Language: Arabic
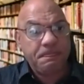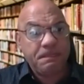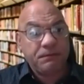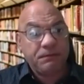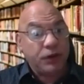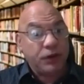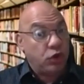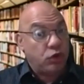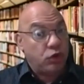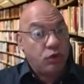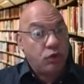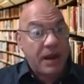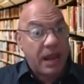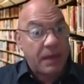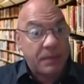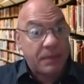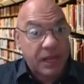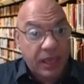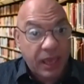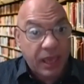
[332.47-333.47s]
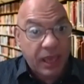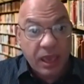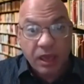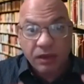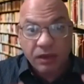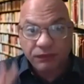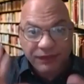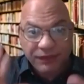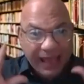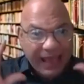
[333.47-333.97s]
في الحكومه الامريكيه
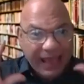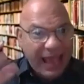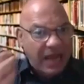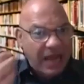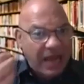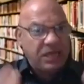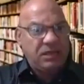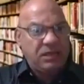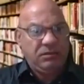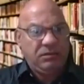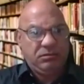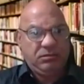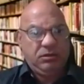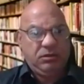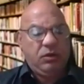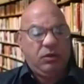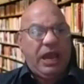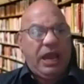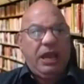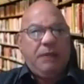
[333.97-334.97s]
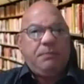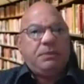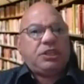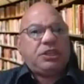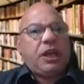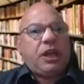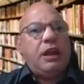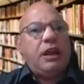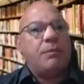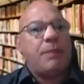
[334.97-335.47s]
فيعني واحد
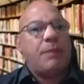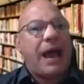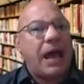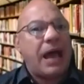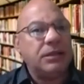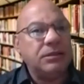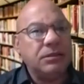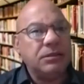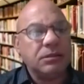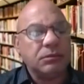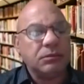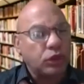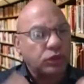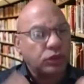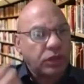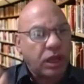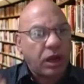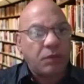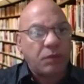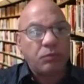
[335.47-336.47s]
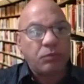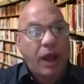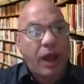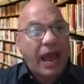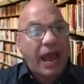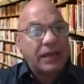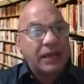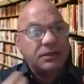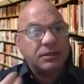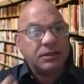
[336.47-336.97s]
بيتكلم حد محترم
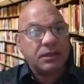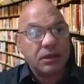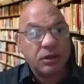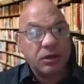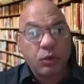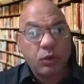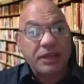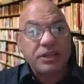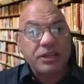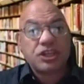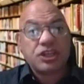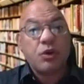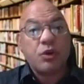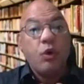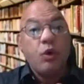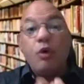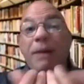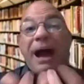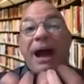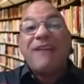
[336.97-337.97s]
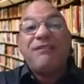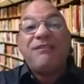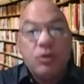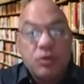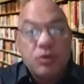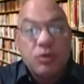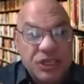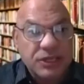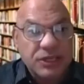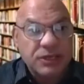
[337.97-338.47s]
وحد كويس ومعاه
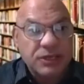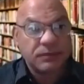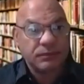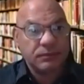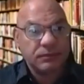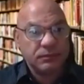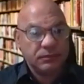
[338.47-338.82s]
فلوس